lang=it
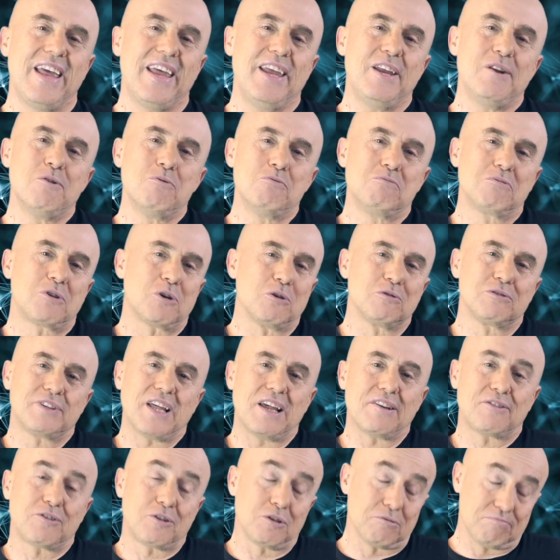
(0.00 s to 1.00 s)
in un
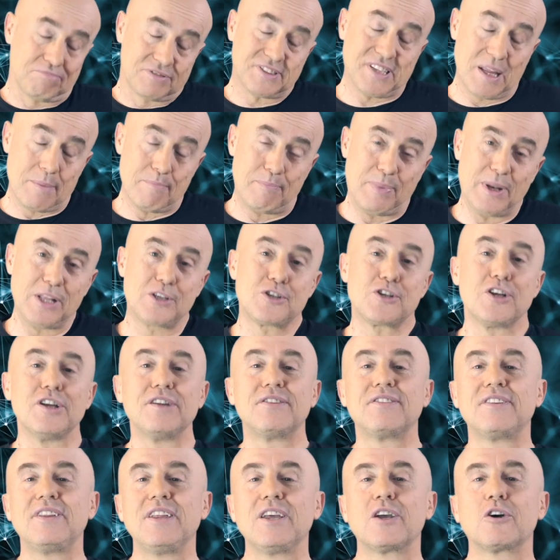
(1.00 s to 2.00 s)
contesto
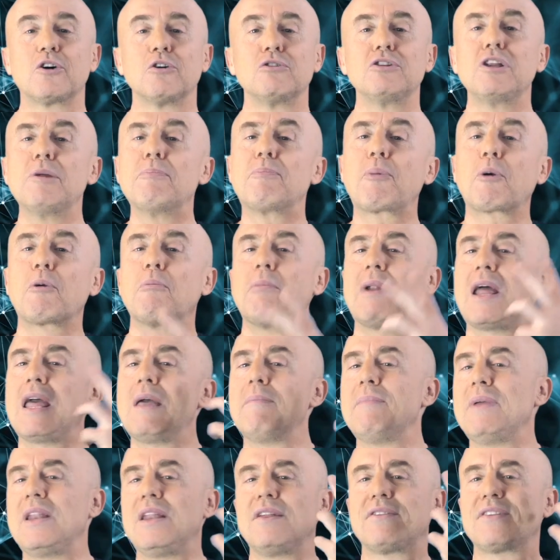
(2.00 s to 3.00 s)
semplicistico di problemi di